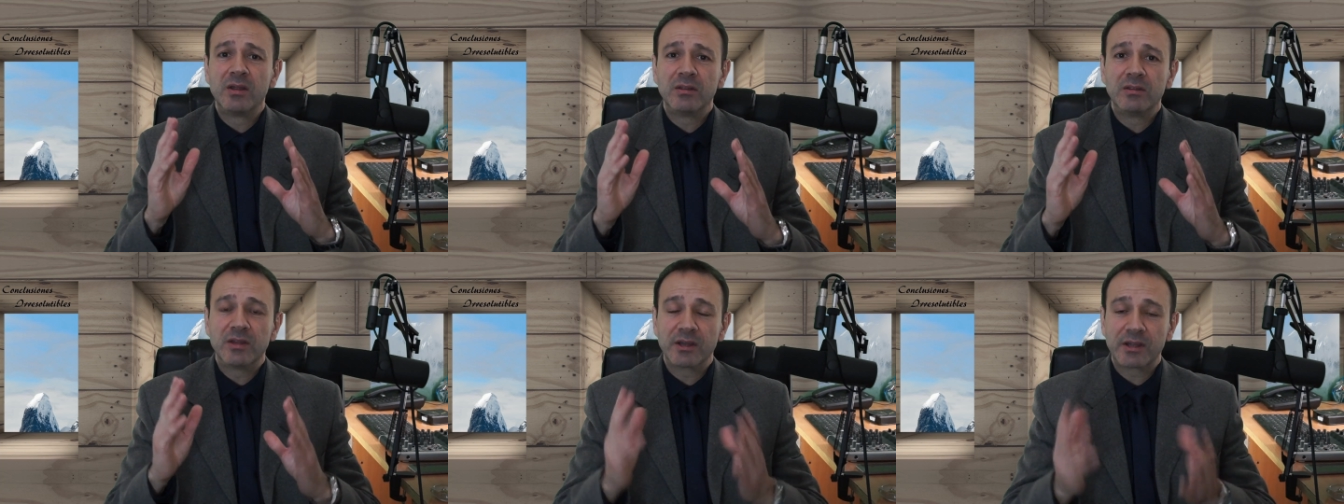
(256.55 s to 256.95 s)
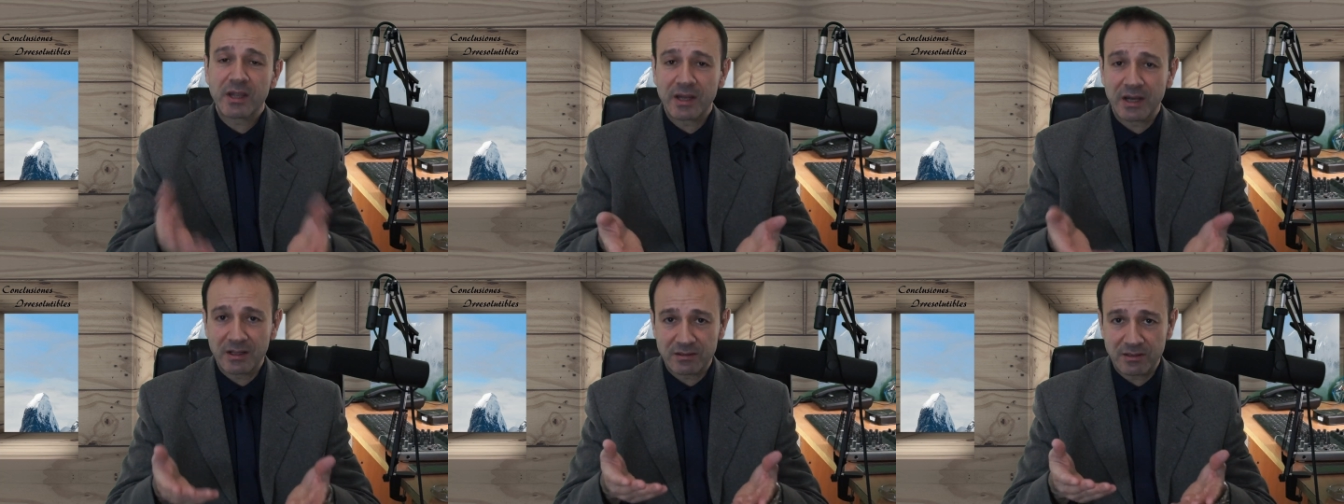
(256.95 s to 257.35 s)
¿De qué
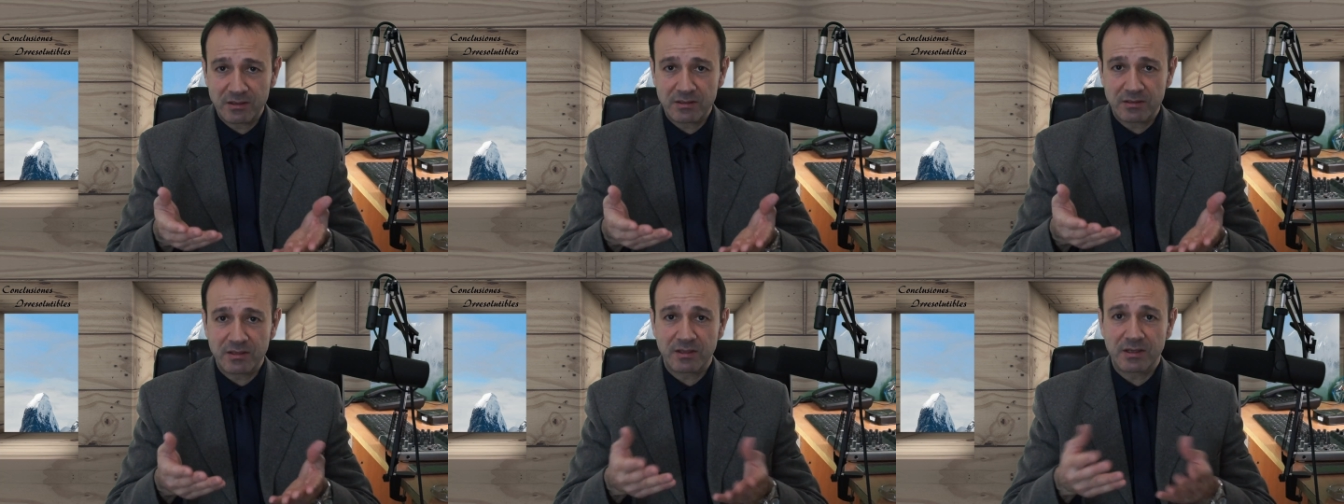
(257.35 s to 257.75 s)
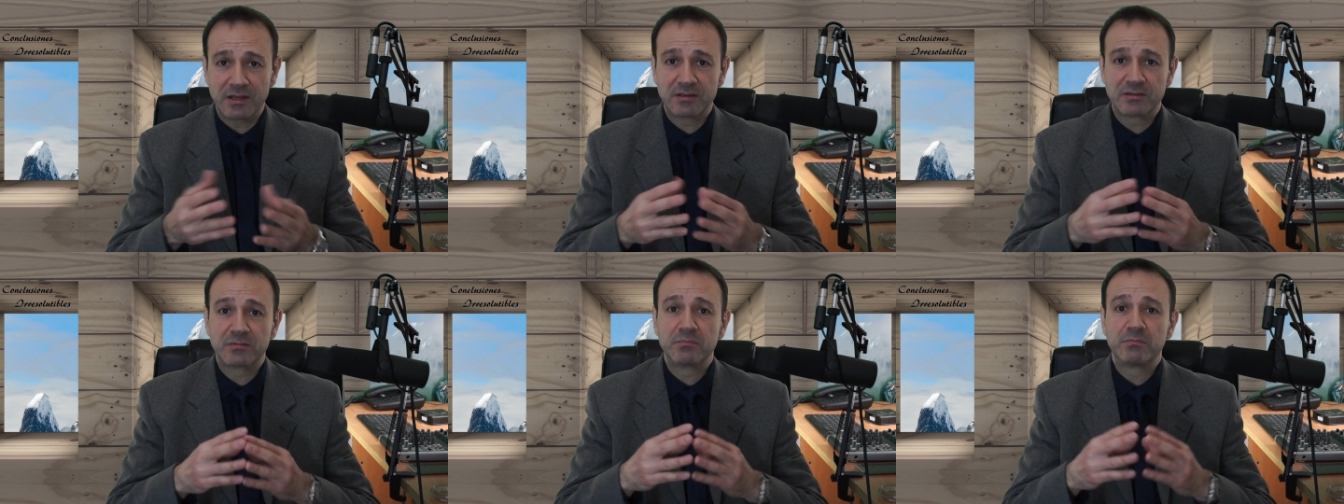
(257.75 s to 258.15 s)

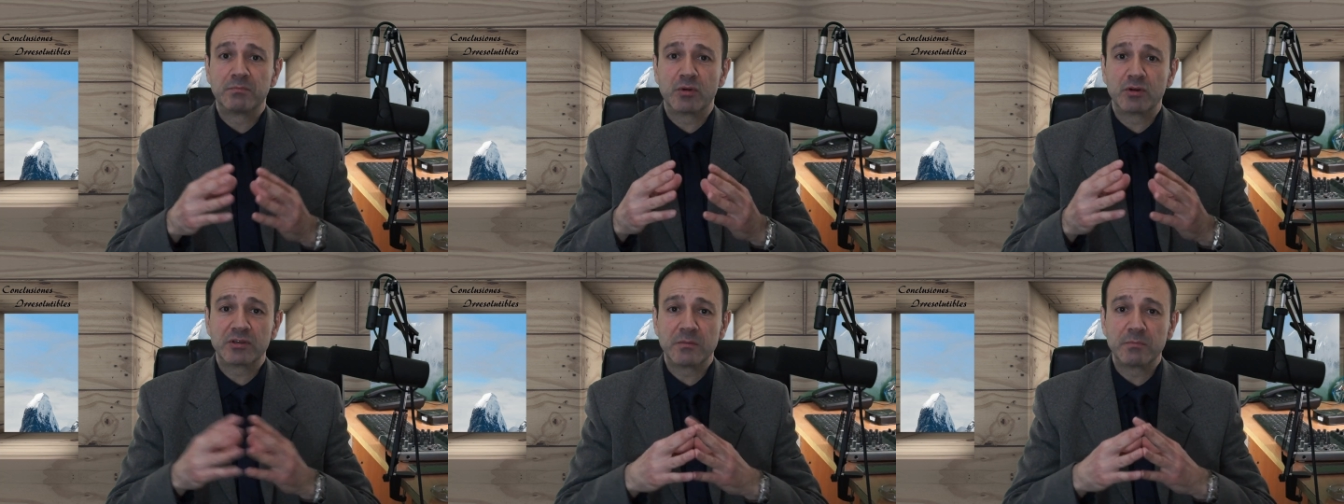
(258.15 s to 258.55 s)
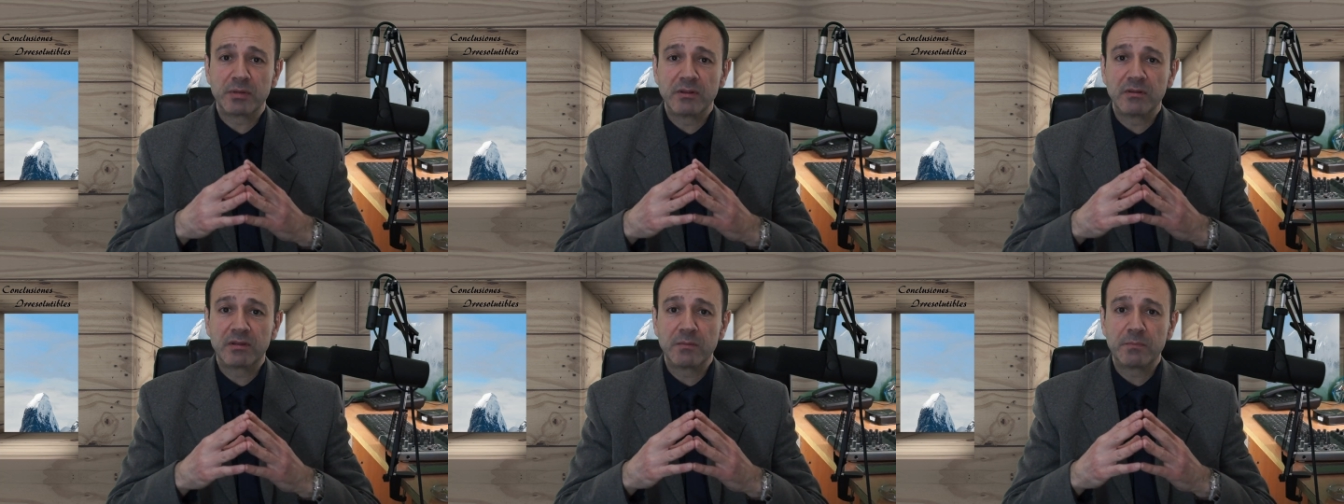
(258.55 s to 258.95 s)
características? Pues en
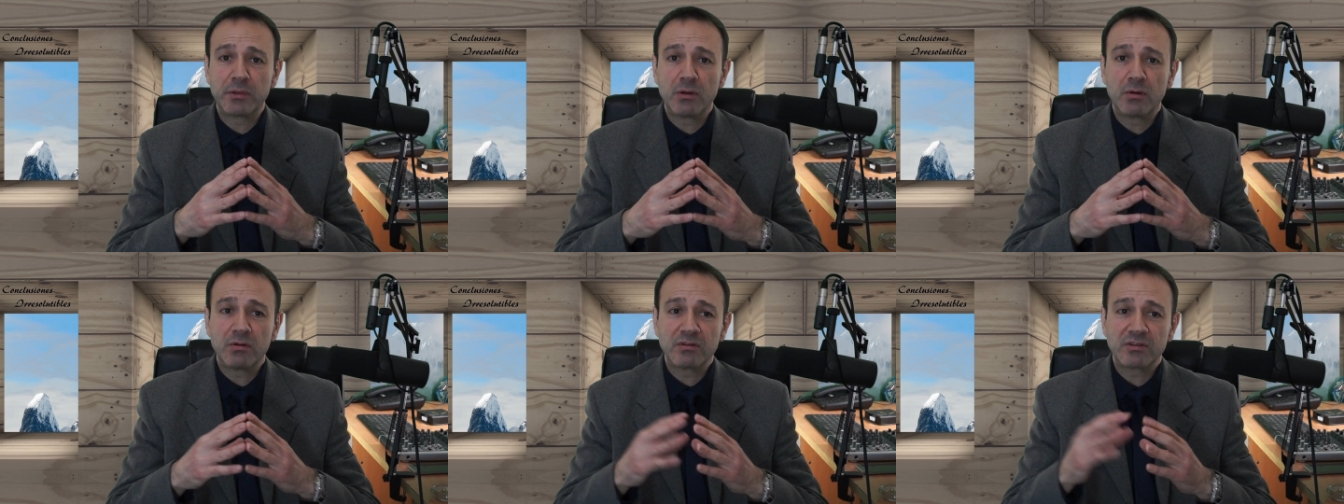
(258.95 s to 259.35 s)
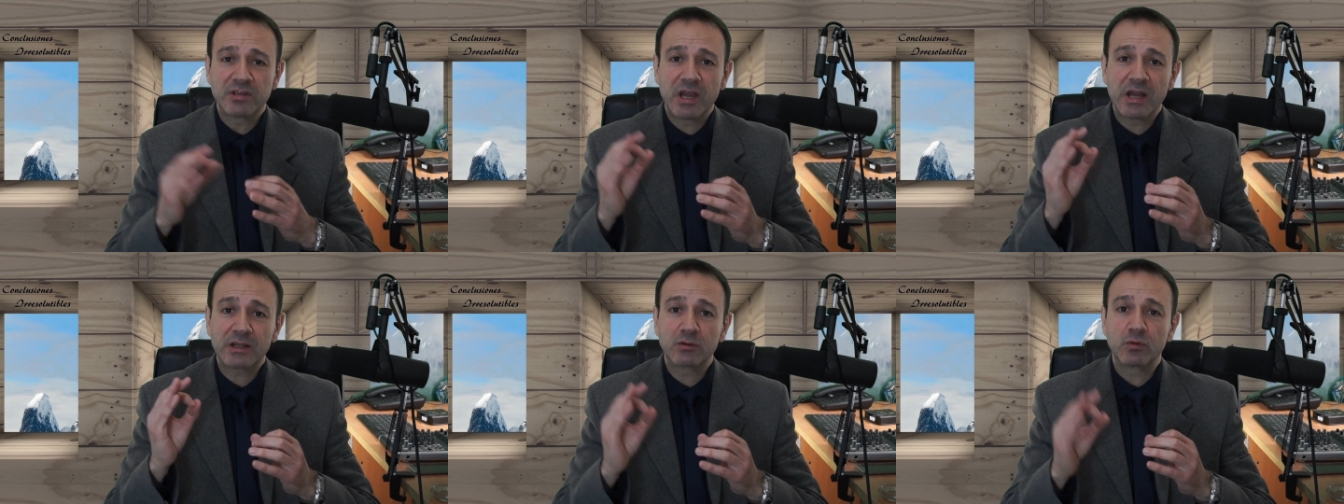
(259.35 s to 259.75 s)
principio
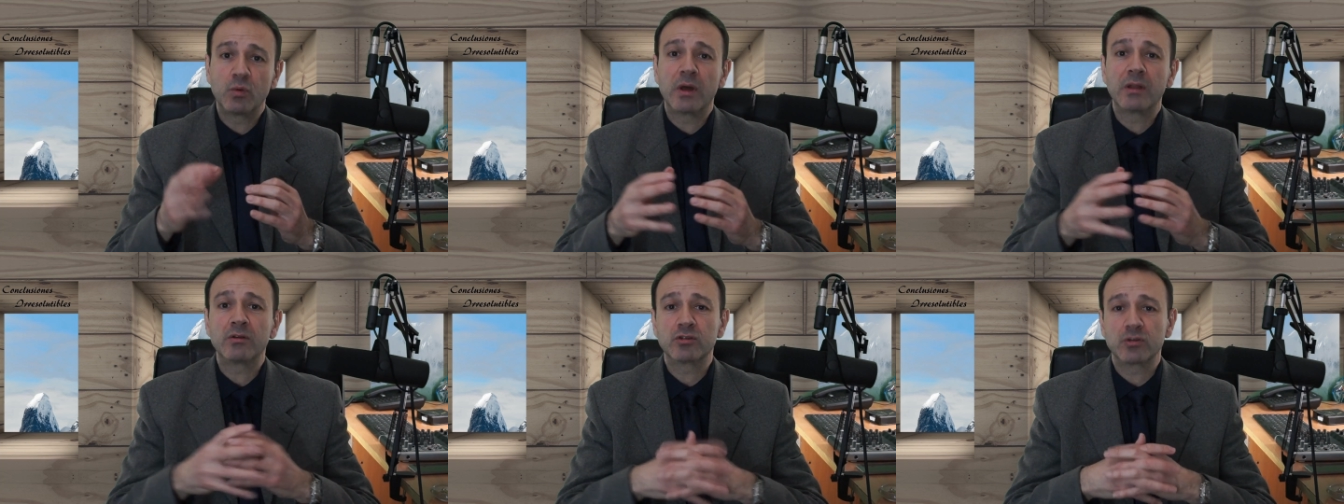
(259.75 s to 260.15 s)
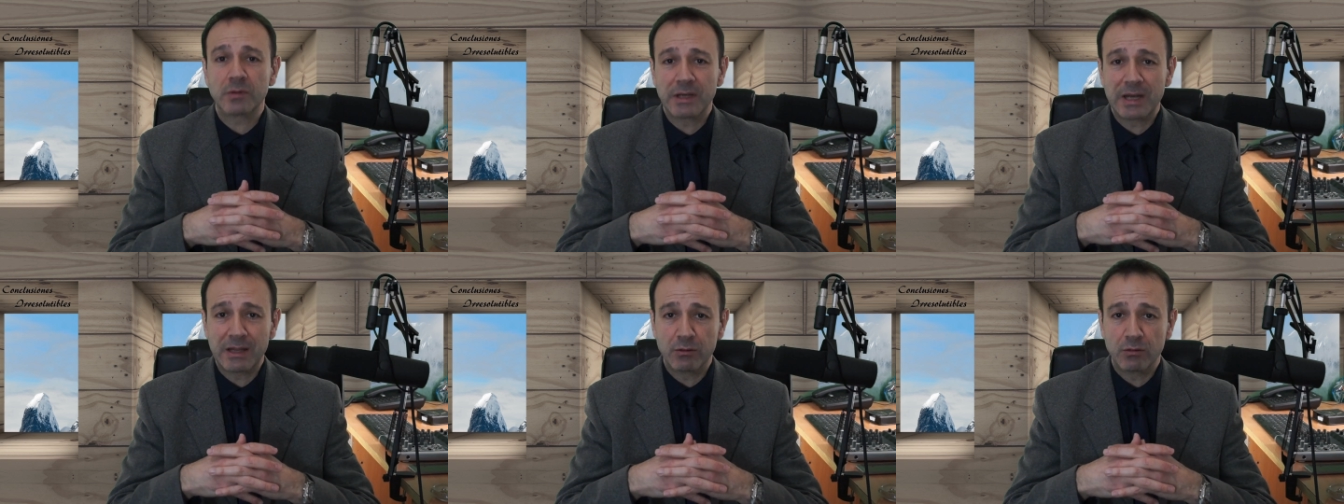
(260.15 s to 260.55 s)
se ha actuado
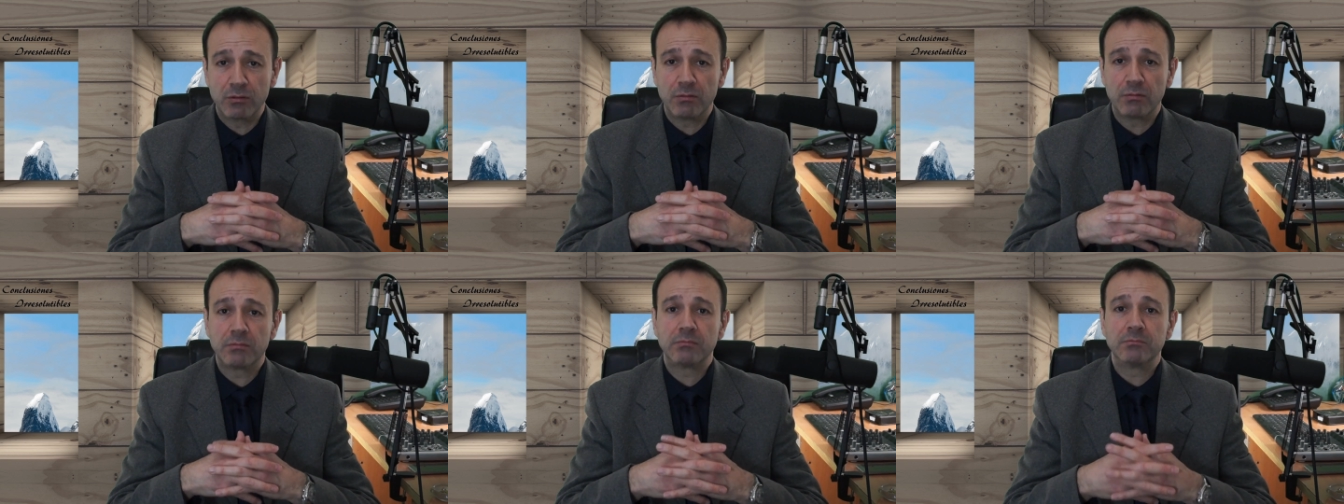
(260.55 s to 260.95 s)
sobre el ánodo.